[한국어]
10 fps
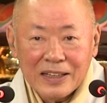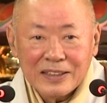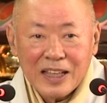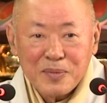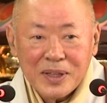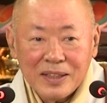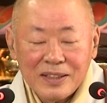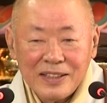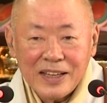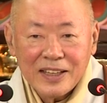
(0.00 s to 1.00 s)
그 다음에
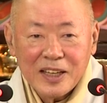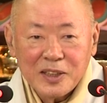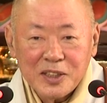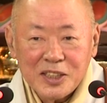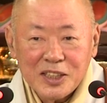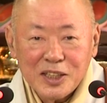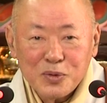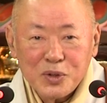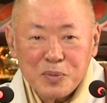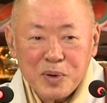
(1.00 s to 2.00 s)
늘 얘기했듯이
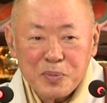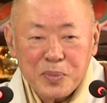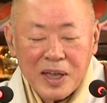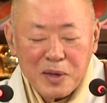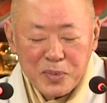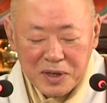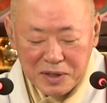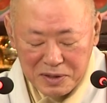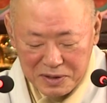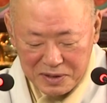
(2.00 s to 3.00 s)
우리 법회
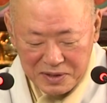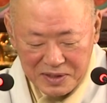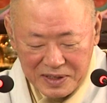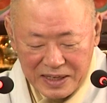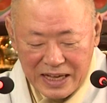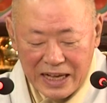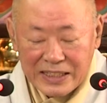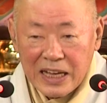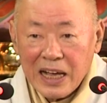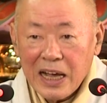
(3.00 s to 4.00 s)
하면은
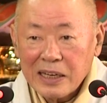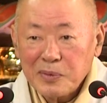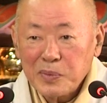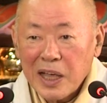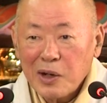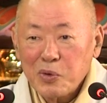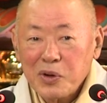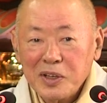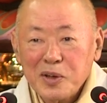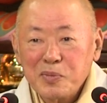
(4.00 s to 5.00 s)
가장 아름답고
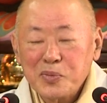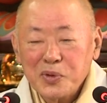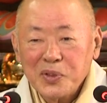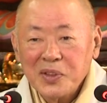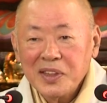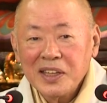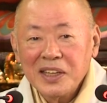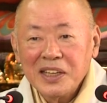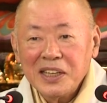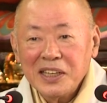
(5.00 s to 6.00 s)
어여쁜
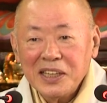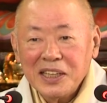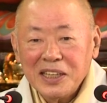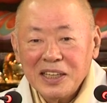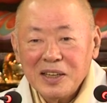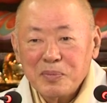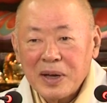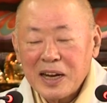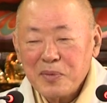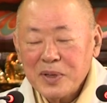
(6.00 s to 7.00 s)
이
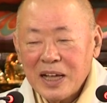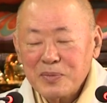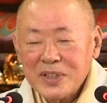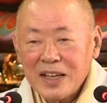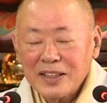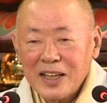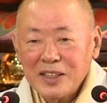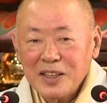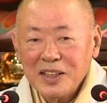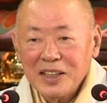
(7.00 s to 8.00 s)
바람일
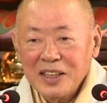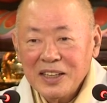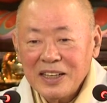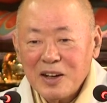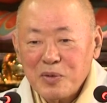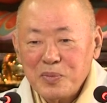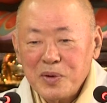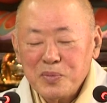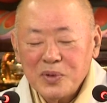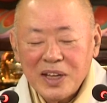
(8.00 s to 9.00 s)
합창단이라고
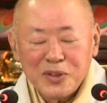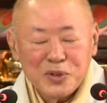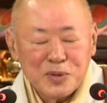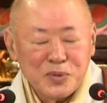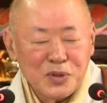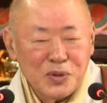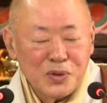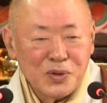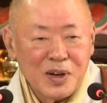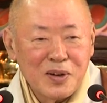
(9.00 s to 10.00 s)
법문해
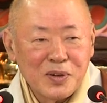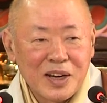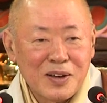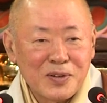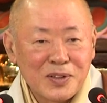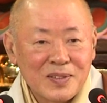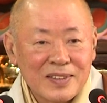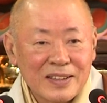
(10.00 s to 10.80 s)
주십시오 하고 이라고